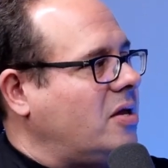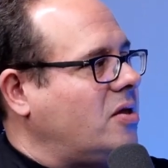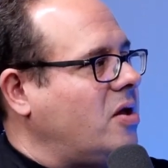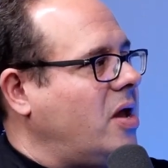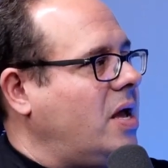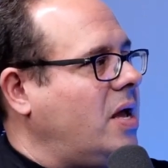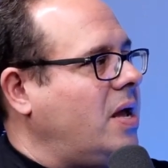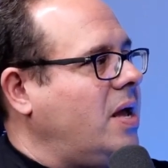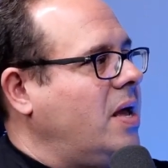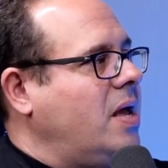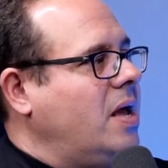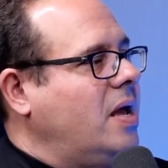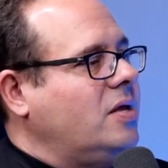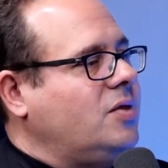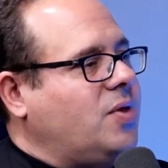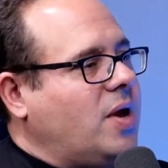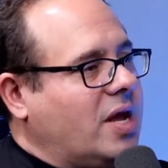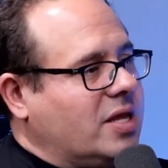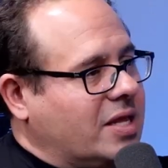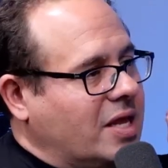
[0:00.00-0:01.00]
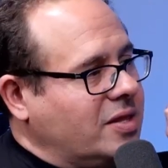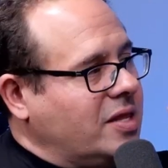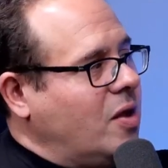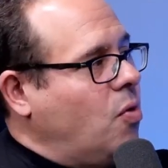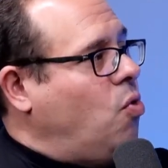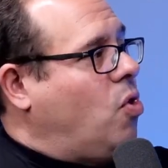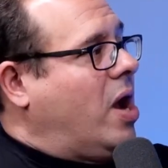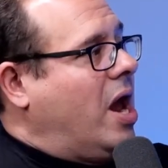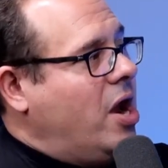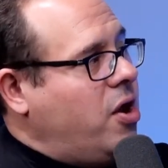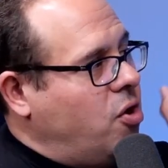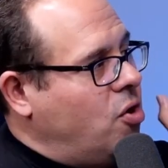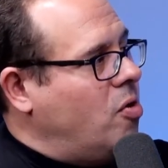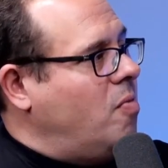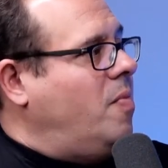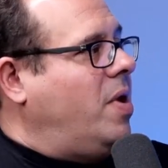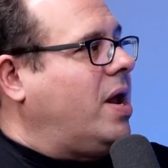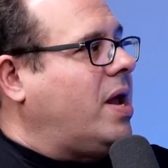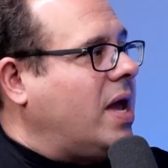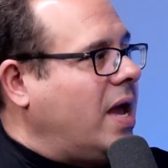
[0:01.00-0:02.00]
Entonces tratan de buscar
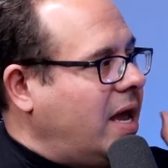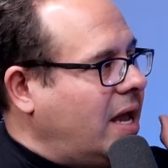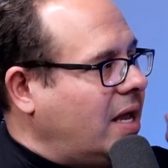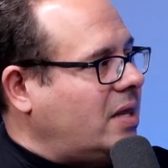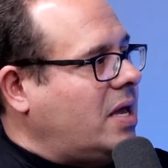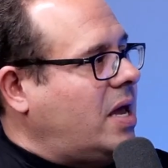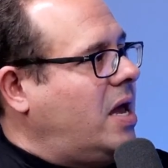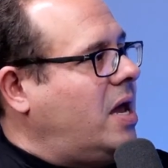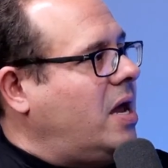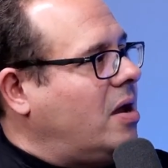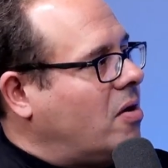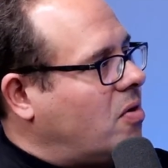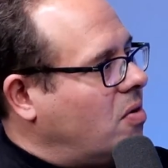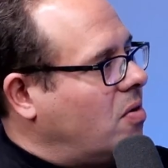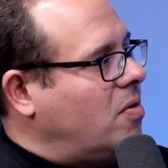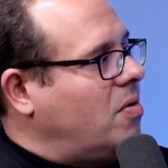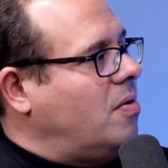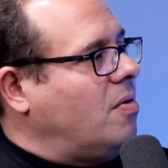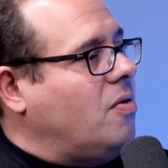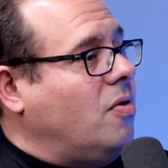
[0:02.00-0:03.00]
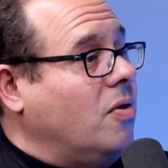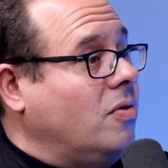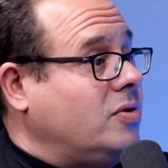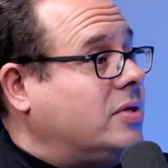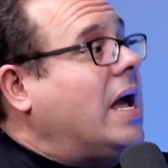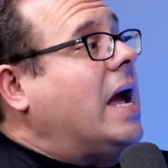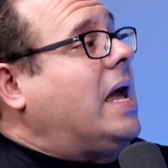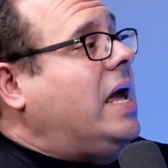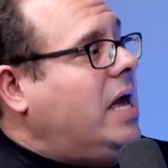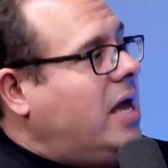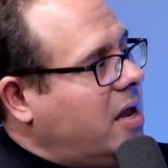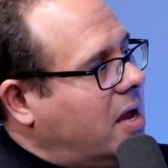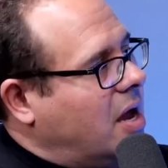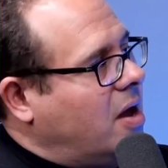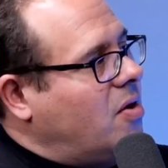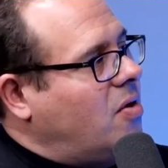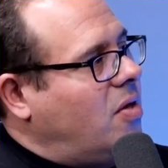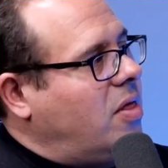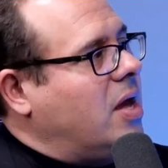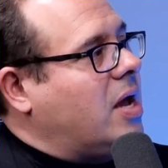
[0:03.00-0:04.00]
nombres que giten con,
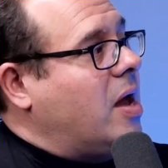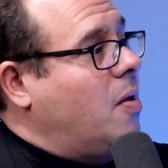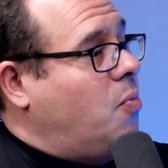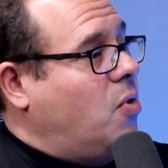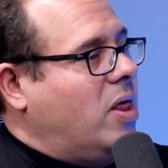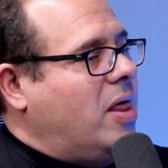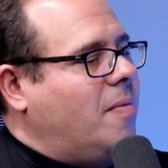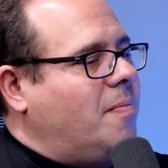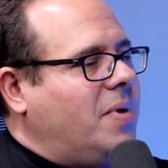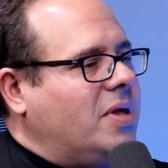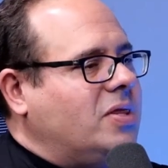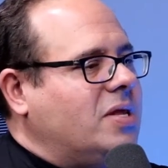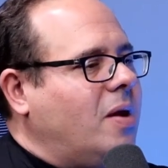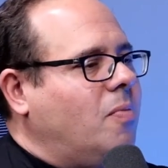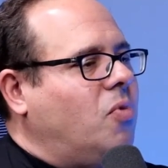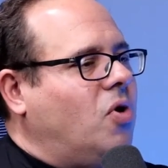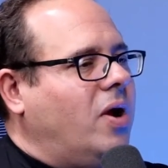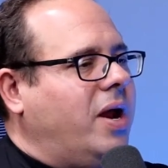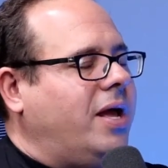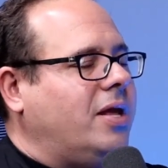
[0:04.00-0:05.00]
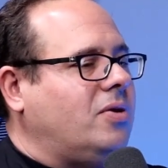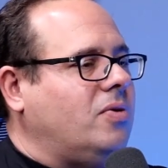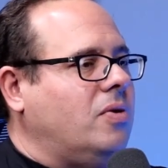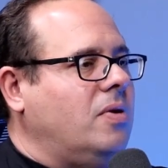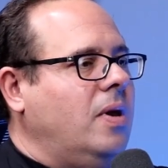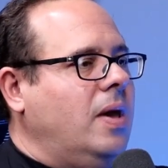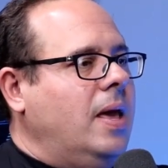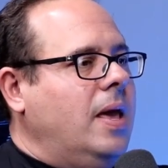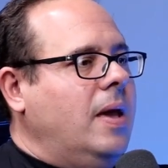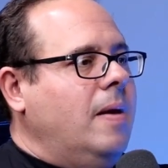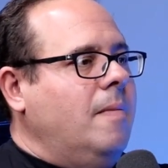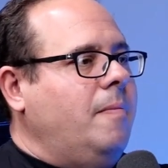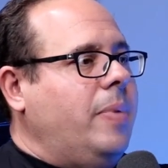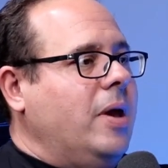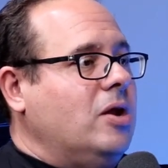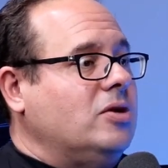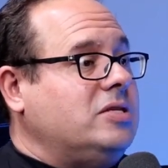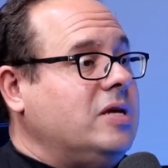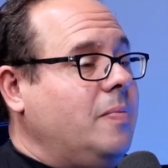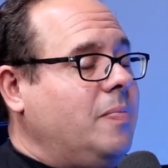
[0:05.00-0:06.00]
taquilla, ¿no? que puedan vender boletos,
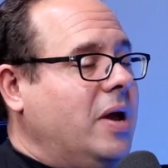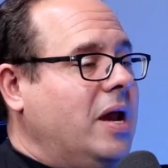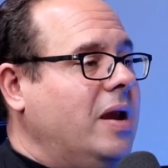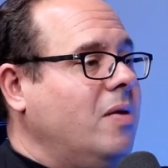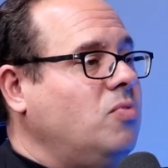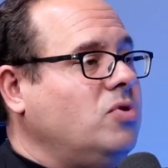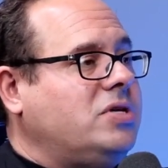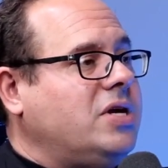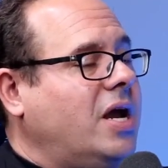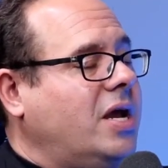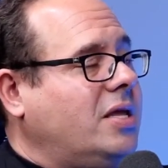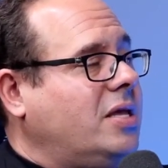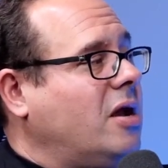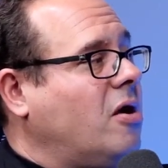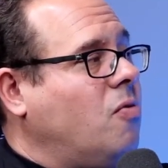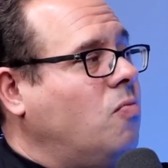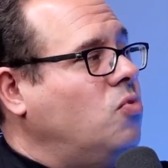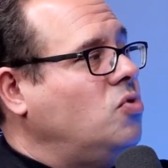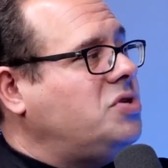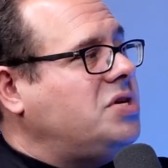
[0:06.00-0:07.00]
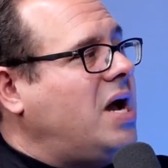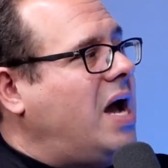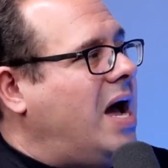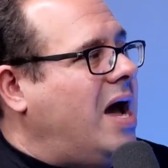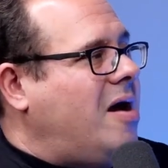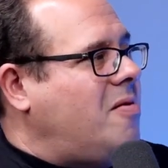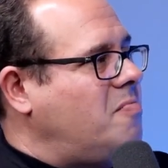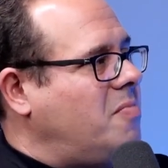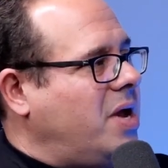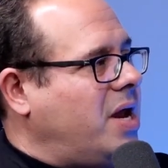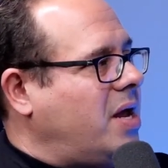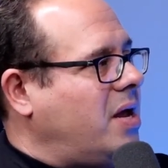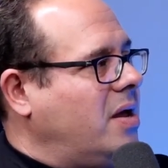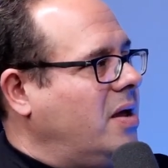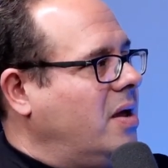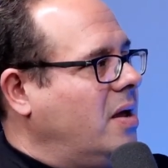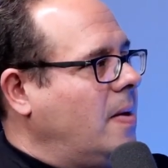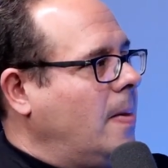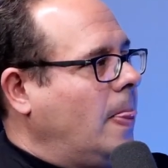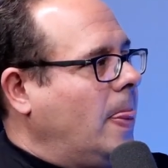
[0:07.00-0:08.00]
pero se pierde mucha gente con mucha hambre.
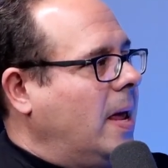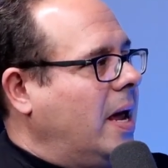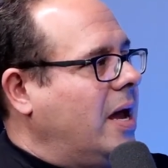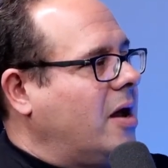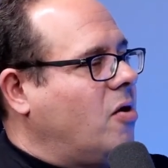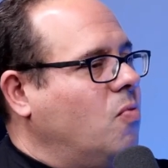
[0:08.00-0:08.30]
Exacto.